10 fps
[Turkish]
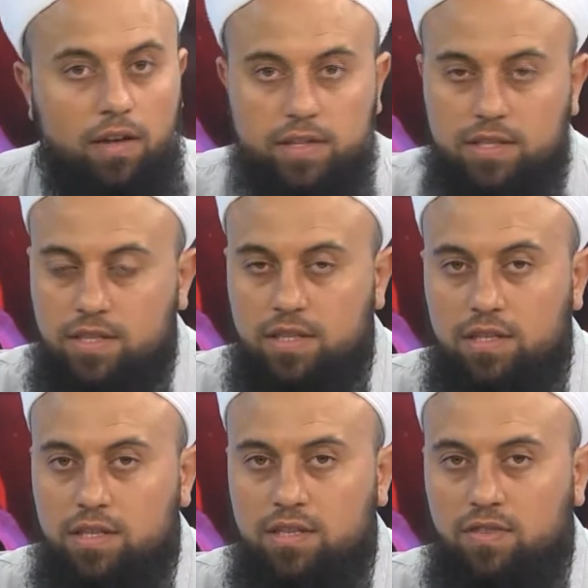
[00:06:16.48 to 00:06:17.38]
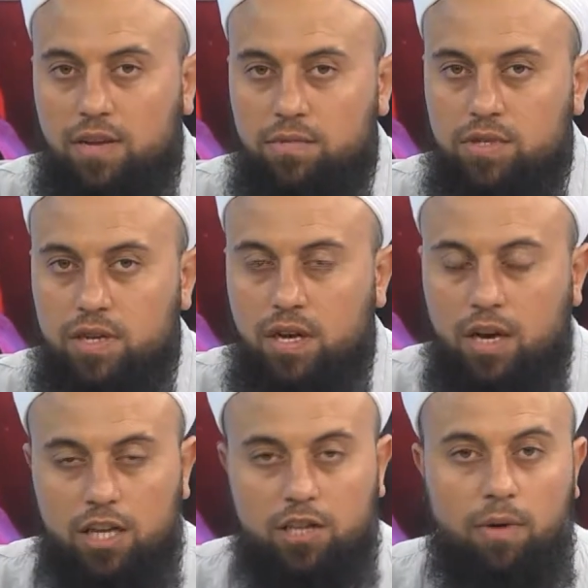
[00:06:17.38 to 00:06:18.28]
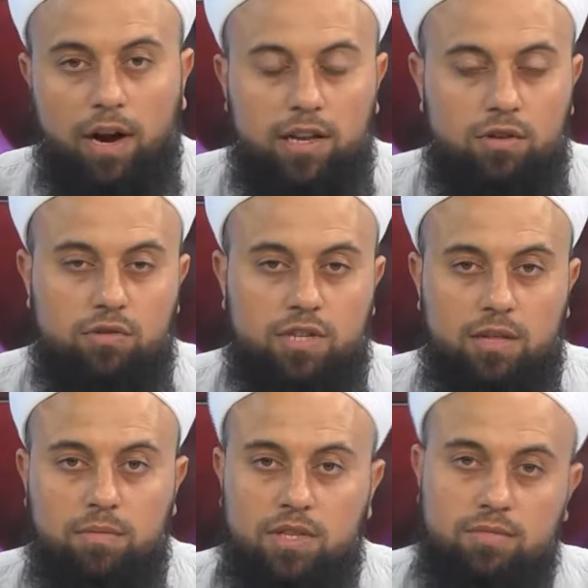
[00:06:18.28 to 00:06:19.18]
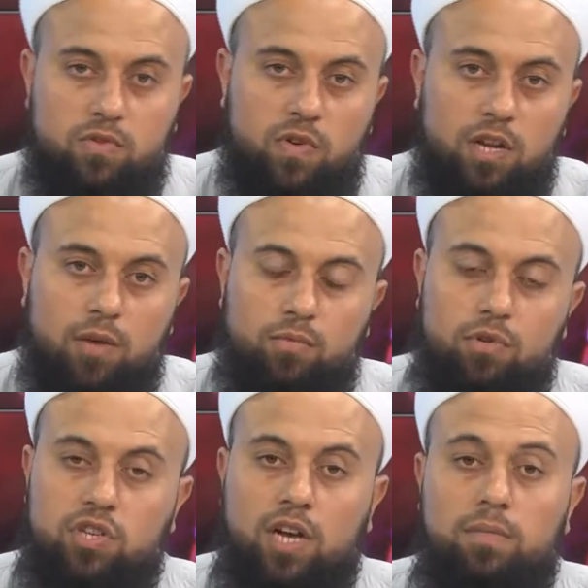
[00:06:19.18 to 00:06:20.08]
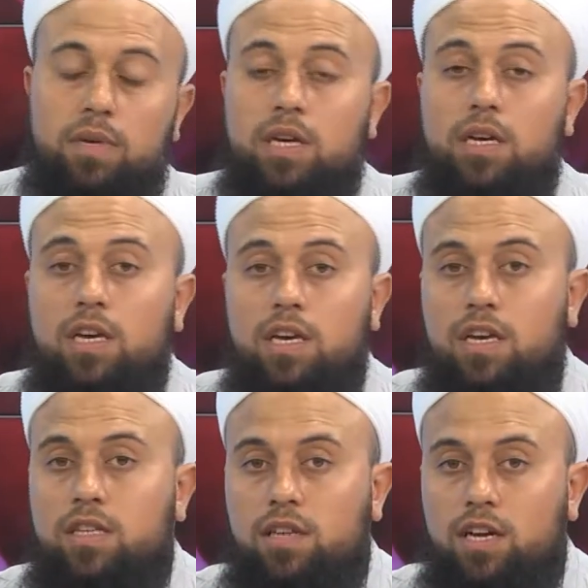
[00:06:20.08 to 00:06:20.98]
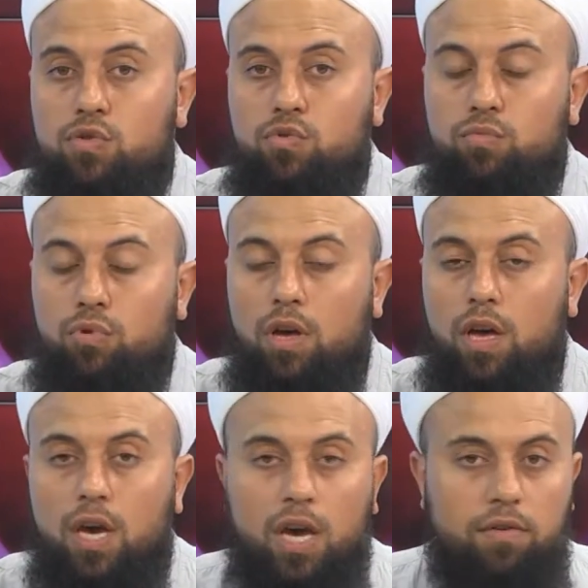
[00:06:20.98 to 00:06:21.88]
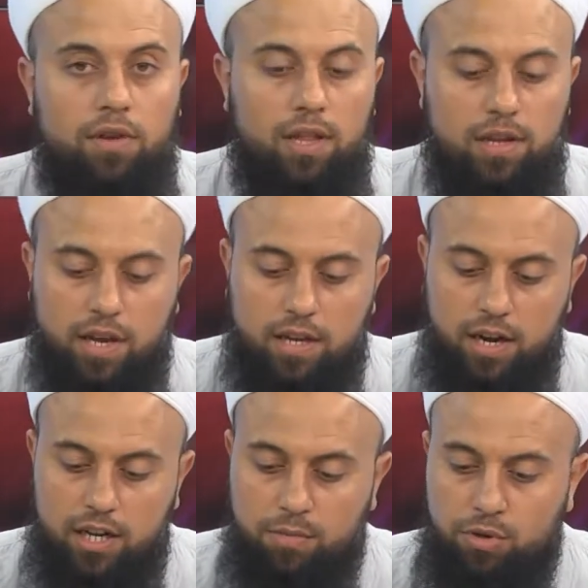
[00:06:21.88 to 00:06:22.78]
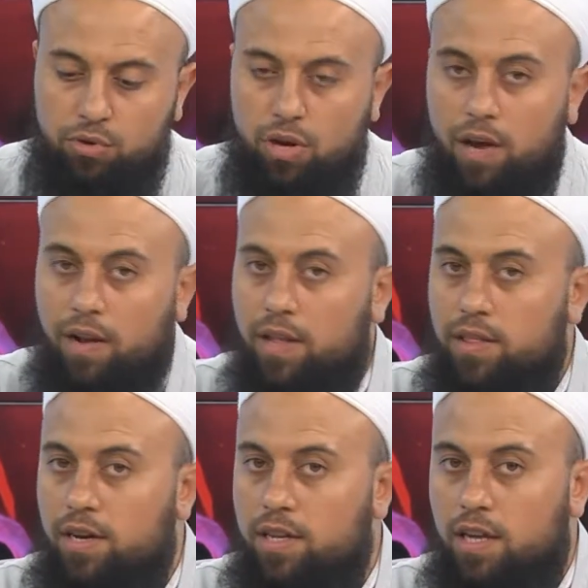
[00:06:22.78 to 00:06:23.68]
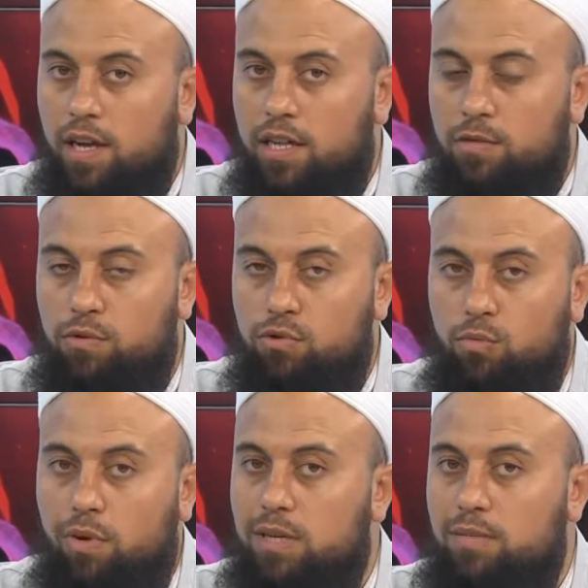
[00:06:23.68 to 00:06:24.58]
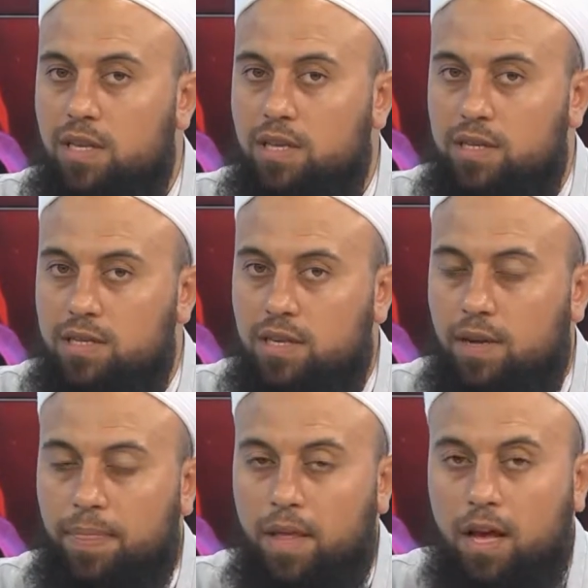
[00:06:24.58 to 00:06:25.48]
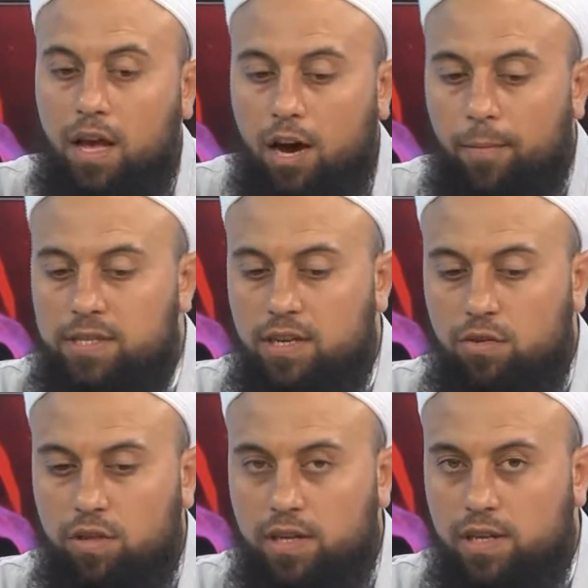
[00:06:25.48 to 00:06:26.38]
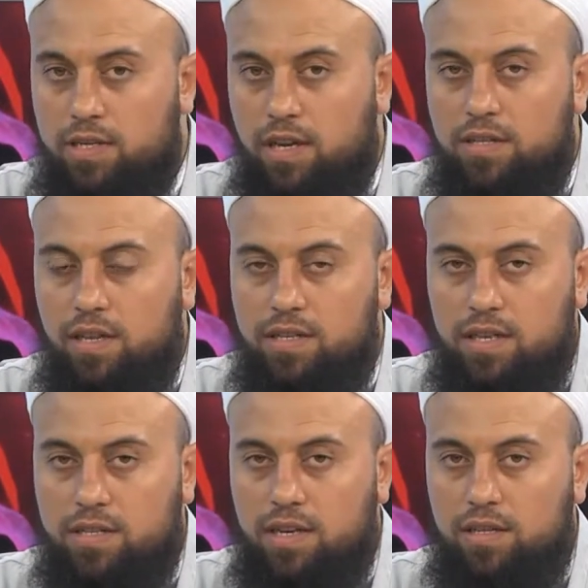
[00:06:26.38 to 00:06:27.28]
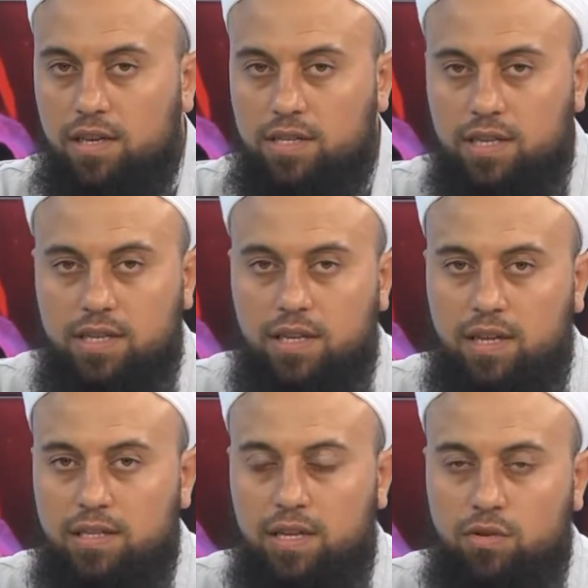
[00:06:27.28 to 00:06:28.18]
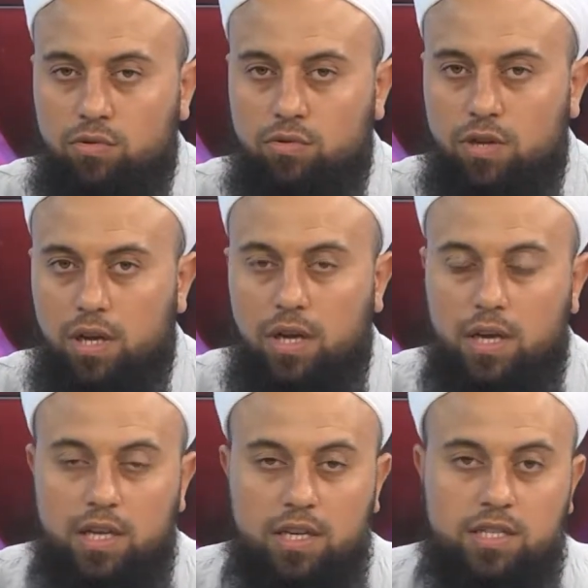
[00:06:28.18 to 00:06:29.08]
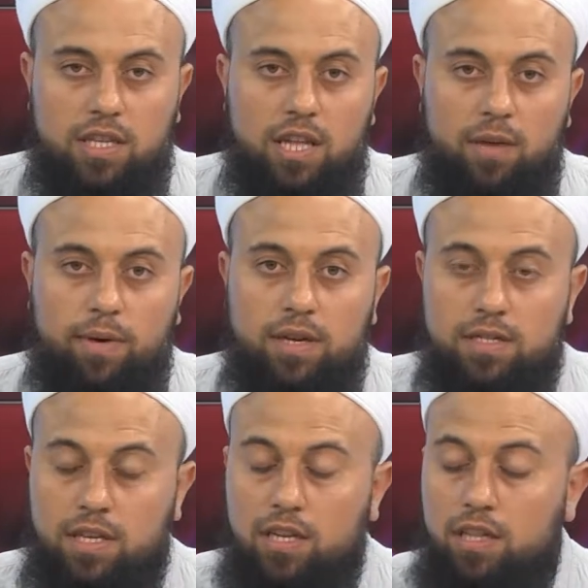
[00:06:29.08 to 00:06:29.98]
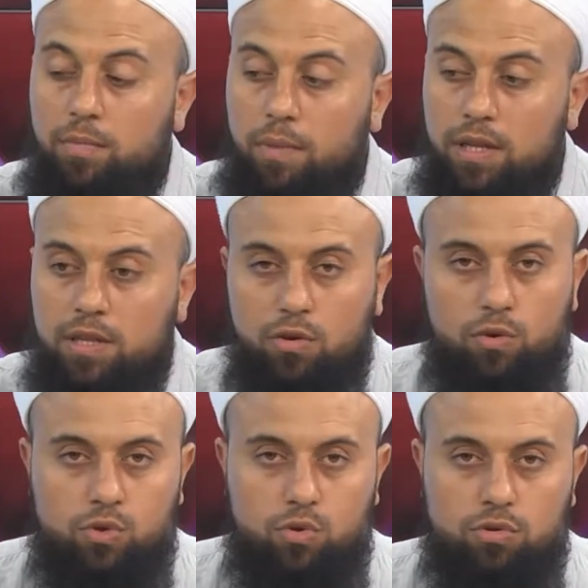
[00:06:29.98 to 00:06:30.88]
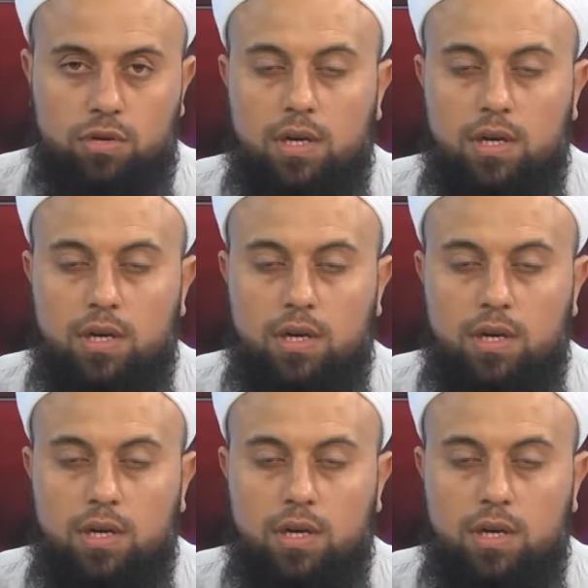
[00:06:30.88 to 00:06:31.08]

Sınırsız vermiş. Adam aileni yükseltmiş. Adam bu sefer ne yapıyor? Çalmaya ihtiyaç duymuyor. Evini alırken yardım ediyor, evlendirirken yardım ediyor. Bu adam ne çalsın ki? Ama sen onlardan saklarsan, saklarsan, saklarsan ne olur? İşte ne yapar? Senin malında gözü olur.